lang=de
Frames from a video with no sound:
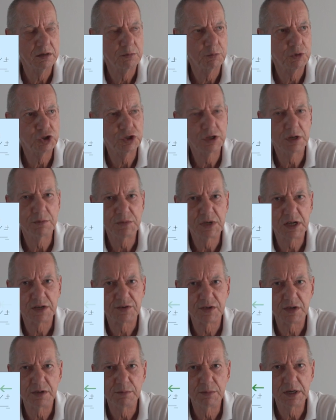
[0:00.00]
Bestimmt
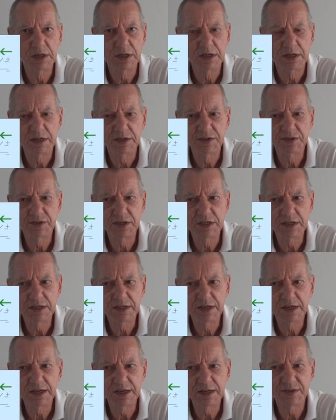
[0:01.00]
jetzt immer ist die
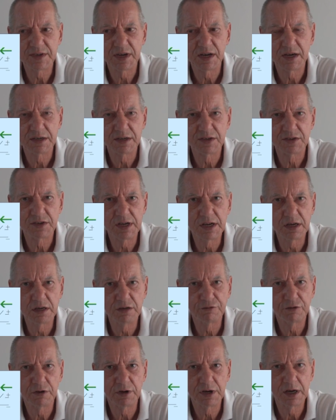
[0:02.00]
Drehzahl des linken
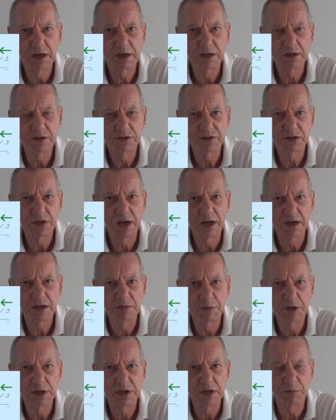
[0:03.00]
Vorderrades
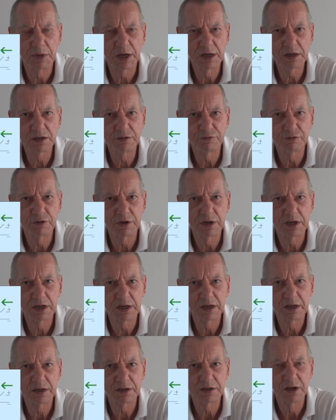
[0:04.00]
gleich mit dem rechten
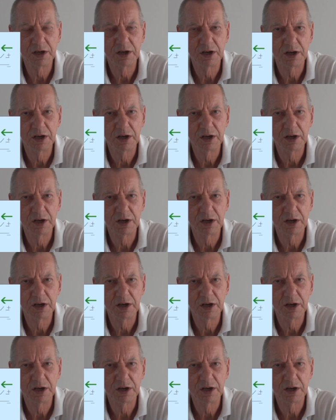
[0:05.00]
Vorderrad,